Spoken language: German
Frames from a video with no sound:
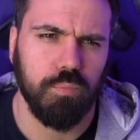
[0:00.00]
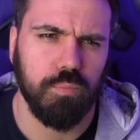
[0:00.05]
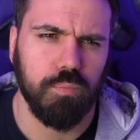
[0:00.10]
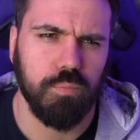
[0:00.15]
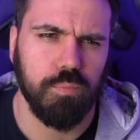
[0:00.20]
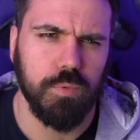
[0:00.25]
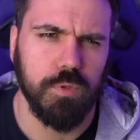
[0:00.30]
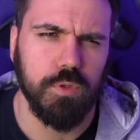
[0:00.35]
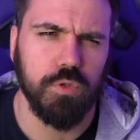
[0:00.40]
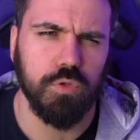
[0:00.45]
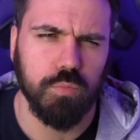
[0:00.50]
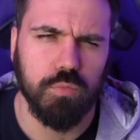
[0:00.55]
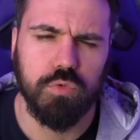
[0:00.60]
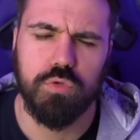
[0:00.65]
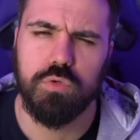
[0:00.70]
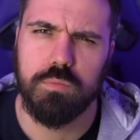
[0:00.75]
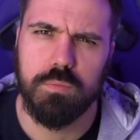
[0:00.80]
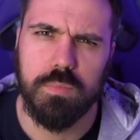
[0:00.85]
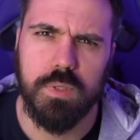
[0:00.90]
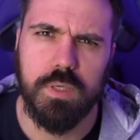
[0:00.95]
bin ich
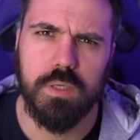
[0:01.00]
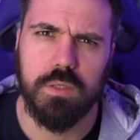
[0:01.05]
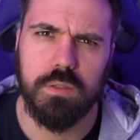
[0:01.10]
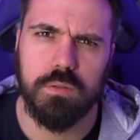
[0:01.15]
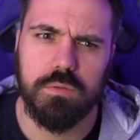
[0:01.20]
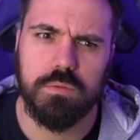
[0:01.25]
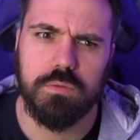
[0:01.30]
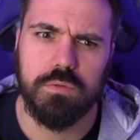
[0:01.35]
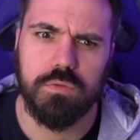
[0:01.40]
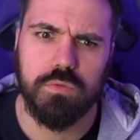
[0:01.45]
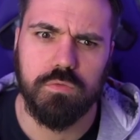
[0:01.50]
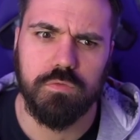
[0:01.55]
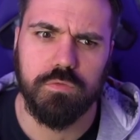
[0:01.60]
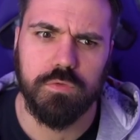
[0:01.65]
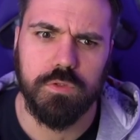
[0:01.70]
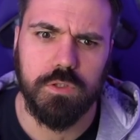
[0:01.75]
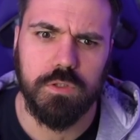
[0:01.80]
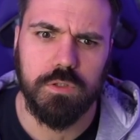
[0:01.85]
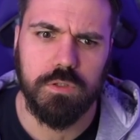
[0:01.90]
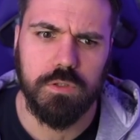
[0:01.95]
umso mehr
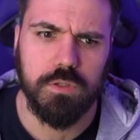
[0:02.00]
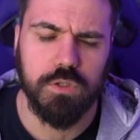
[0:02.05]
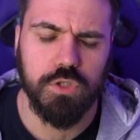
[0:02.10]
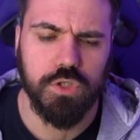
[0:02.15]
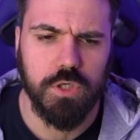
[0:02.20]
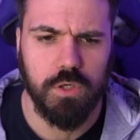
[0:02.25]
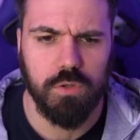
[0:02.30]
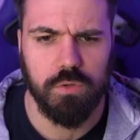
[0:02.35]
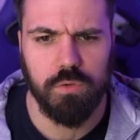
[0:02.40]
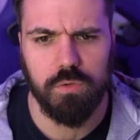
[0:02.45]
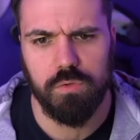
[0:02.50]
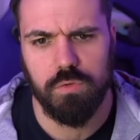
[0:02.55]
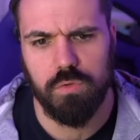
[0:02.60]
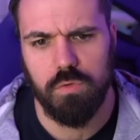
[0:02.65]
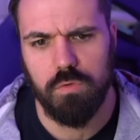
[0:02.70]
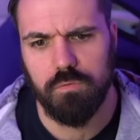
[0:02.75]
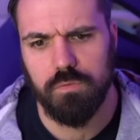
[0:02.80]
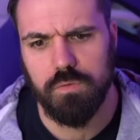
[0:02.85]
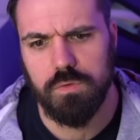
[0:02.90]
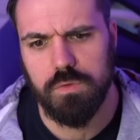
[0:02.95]
zufrieden, die Entscheidung
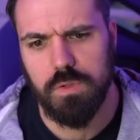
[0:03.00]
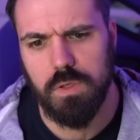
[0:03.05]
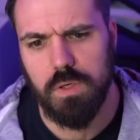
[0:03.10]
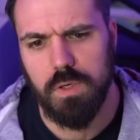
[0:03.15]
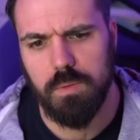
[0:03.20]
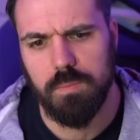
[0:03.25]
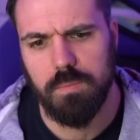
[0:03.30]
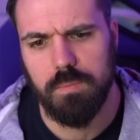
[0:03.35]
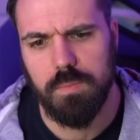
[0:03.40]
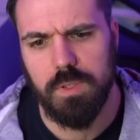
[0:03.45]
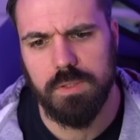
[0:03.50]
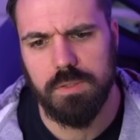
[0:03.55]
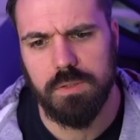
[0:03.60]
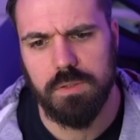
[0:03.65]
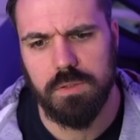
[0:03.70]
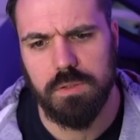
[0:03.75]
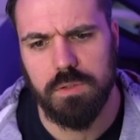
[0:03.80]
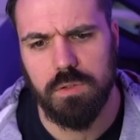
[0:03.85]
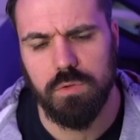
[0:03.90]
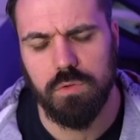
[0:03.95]
getroffen zu haben,
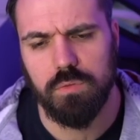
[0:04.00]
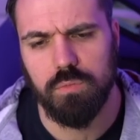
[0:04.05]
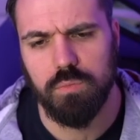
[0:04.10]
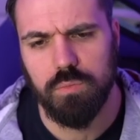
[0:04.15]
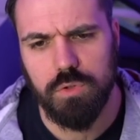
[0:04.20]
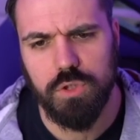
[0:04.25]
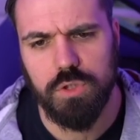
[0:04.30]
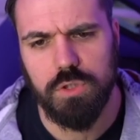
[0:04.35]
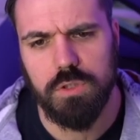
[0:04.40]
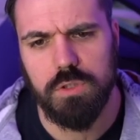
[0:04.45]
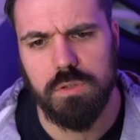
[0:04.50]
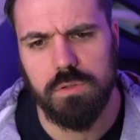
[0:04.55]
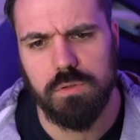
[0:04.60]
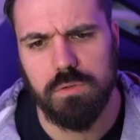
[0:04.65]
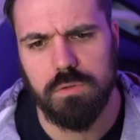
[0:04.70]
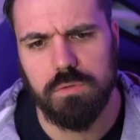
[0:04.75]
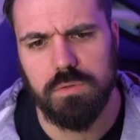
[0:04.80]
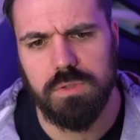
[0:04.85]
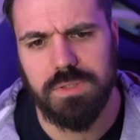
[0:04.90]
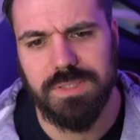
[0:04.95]
letztes Jahr umgestiegen
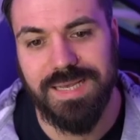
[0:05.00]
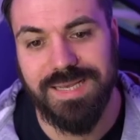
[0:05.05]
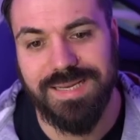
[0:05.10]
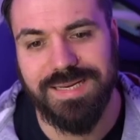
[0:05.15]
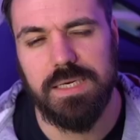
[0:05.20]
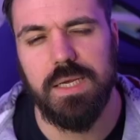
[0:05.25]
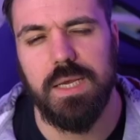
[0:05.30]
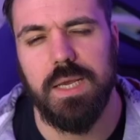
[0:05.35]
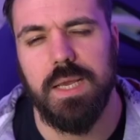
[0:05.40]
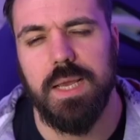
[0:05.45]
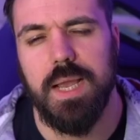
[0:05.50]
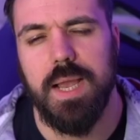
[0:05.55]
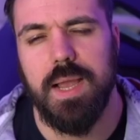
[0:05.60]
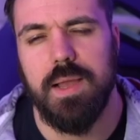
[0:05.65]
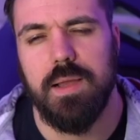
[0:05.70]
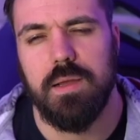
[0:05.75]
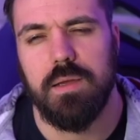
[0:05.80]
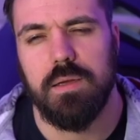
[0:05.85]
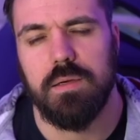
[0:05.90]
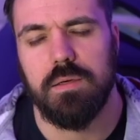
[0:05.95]
zu sein.
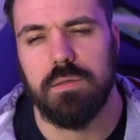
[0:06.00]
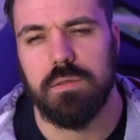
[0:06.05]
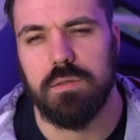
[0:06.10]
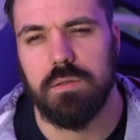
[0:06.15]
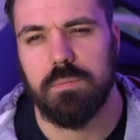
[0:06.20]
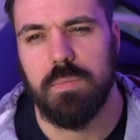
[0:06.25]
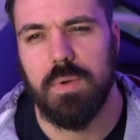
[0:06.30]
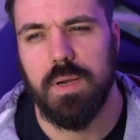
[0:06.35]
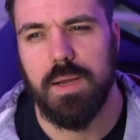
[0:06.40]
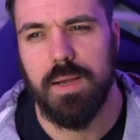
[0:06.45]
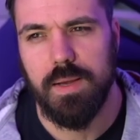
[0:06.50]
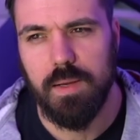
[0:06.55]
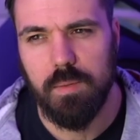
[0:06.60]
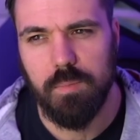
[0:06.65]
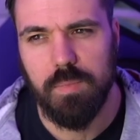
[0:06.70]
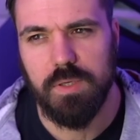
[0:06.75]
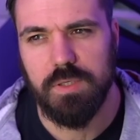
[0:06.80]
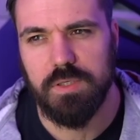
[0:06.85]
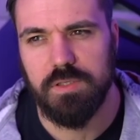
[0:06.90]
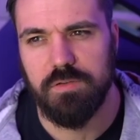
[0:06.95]
Ähm,
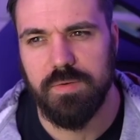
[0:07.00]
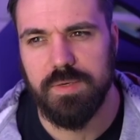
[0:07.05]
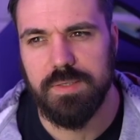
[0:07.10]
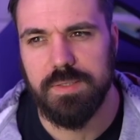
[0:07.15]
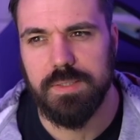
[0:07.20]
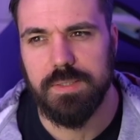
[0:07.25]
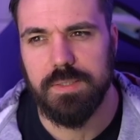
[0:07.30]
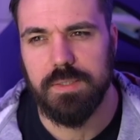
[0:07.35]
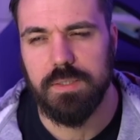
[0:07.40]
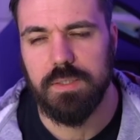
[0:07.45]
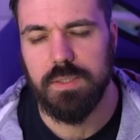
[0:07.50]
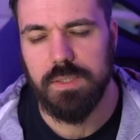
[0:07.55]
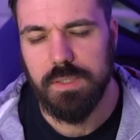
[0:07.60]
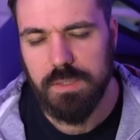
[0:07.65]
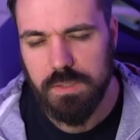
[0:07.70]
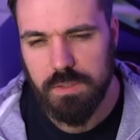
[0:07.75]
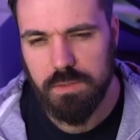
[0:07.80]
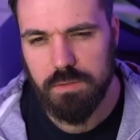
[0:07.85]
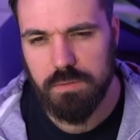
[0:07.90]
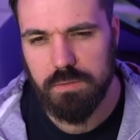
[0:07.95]
aber ich werde
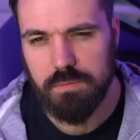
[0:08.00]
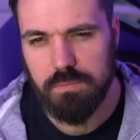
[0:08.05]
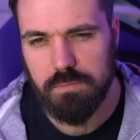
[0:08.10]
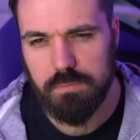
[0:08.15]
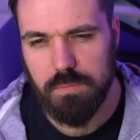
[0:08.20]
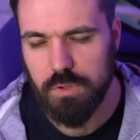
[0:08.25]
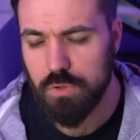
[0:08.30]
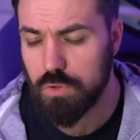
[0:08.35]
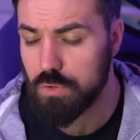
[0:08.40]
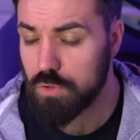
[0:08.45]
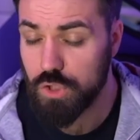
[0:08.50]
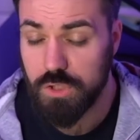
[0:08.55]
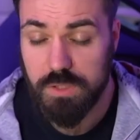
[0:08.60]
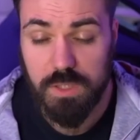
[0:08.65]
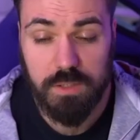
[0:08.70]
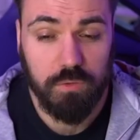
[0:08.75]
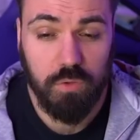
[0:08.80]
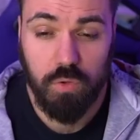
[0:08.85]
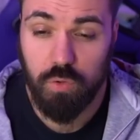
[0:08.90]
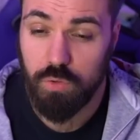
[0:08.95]
nicht, also
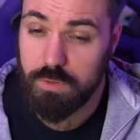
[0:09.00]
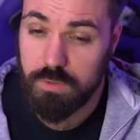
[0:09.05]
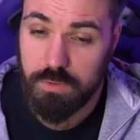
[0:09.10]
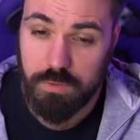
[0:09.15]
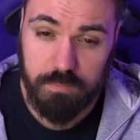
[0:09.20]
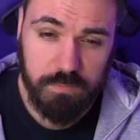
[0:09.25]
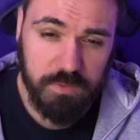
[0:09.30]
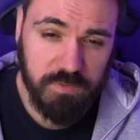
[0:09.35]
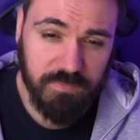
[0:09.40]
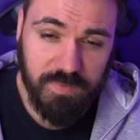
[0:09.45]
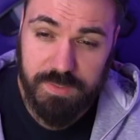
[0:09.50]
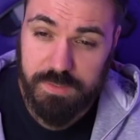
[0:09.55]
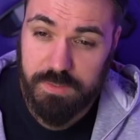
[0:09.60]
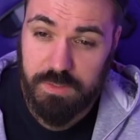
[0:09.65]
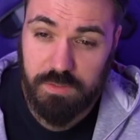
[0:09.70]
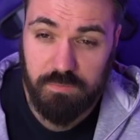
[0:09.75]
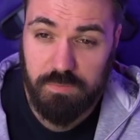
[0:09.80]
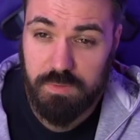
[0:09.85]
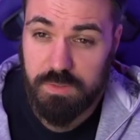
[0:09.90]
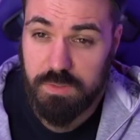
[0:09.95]
Stand heute, ich weiß
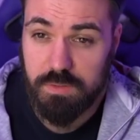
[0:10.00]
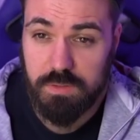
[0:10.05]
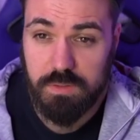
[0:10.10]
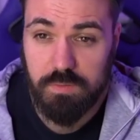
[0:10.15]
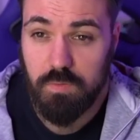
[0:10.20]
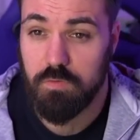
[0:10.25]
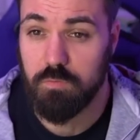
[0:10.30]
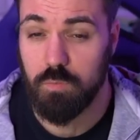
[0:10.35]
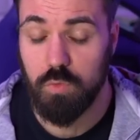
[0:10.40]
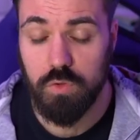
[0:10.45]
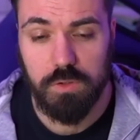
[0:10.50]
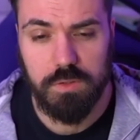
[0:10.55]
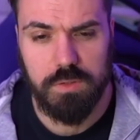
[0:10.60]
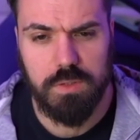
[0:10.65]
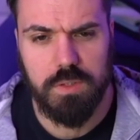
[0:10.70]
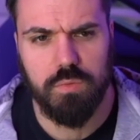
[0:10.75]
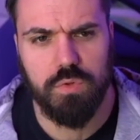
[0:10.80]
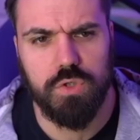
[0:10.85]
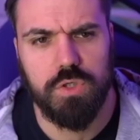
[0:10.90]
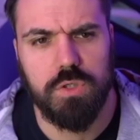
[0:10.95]
nicht, wie es in zwölf Monaten
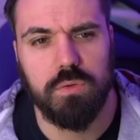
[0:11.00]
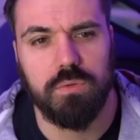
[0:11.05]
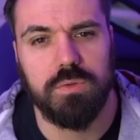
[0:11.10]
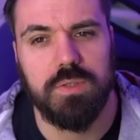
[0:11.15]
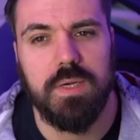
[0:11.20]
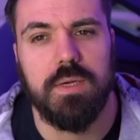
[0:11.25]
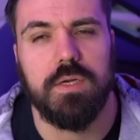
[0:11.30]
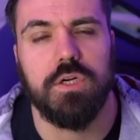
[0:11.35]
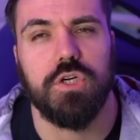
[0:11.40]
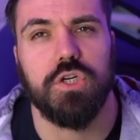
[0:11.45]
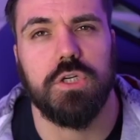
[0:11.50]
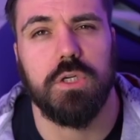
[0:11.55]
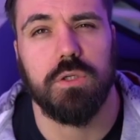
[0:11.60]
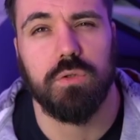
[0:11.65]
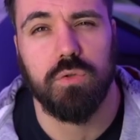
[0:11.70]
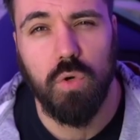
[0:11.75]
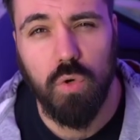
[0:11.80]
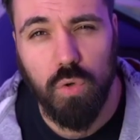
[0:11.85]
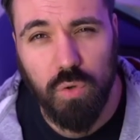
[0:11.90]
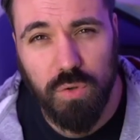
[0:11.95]
ausschaut,
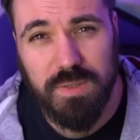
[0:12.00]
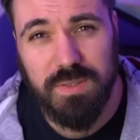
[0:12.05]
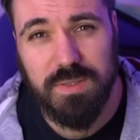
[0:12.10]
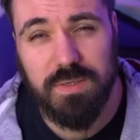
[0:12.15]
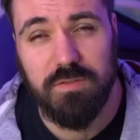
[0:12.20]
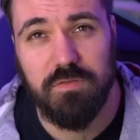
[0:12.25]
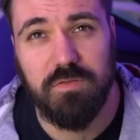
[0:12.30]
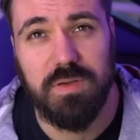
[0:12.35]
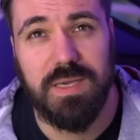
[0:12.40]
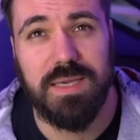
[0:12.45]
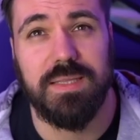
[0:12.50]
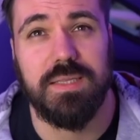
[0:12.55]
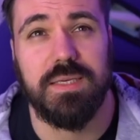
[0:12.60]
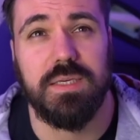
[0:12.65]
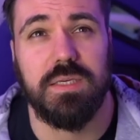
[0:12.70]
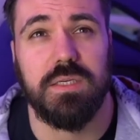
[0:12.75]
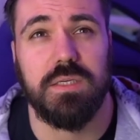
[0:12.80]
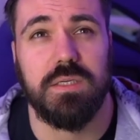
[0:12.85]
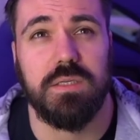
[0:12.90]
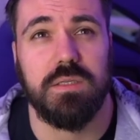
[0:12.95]
Stand heute werde
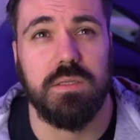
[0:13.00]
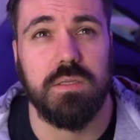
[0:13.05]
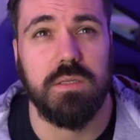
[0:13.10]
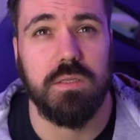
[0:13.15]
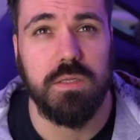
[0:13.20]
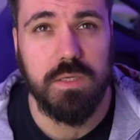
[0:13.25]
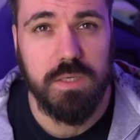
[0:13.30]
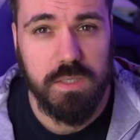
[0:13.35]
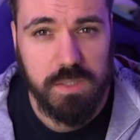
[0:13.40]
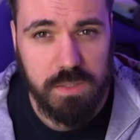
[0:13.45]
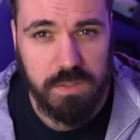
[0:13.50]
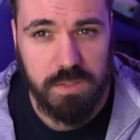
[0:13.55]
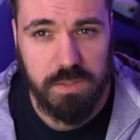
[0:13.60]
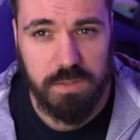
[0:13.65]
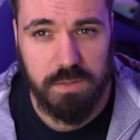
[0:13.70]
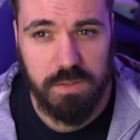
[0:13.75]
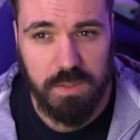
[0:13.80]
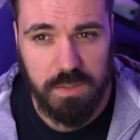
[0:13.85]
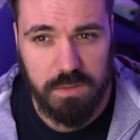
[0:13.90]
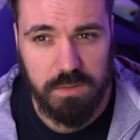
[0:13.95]
ich nicht
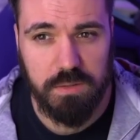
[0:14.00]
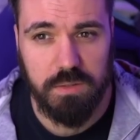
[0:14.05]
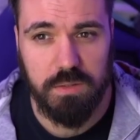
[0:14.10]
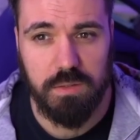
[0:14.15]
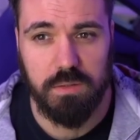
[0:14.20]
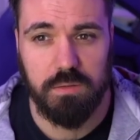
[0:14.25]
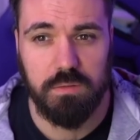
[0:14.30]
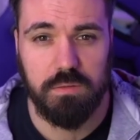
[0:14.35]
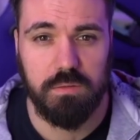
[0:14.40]
den Tesla